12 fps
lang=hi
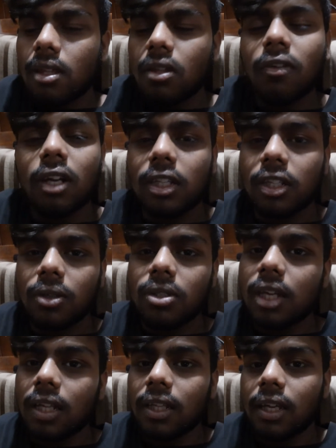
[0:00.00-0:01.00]
तो वन्ना दीदी को
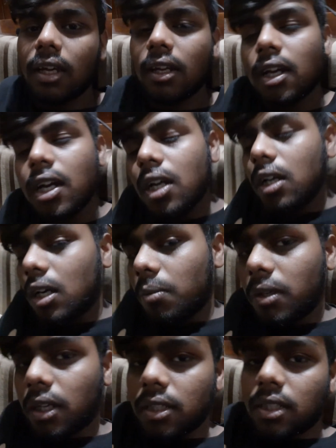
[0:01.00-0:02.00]
साथ लेकर
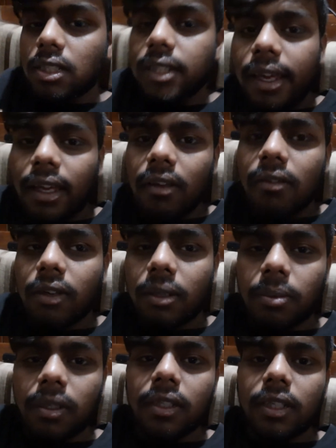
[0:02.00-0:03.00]
अपने घर चले जाएंगे वहीं
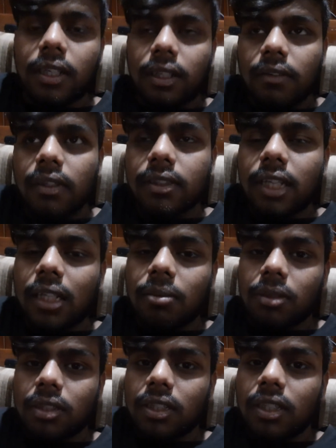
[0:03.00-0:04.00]
पर फिर साथ
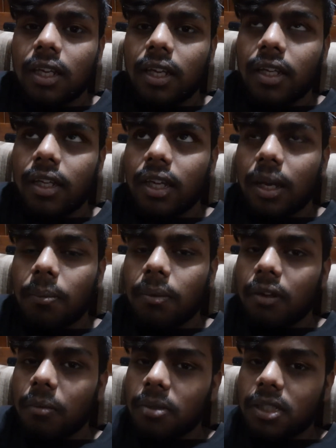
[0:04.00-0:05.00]
में दीदी रहेगी
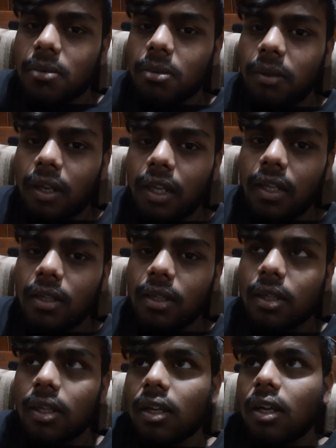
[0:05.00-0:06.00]
हैप्पी वैप्पी से भी मिल लेगी
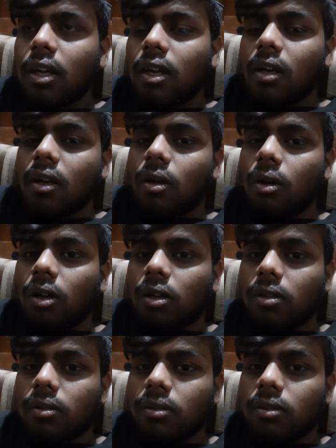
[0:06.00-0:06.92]
दीदी और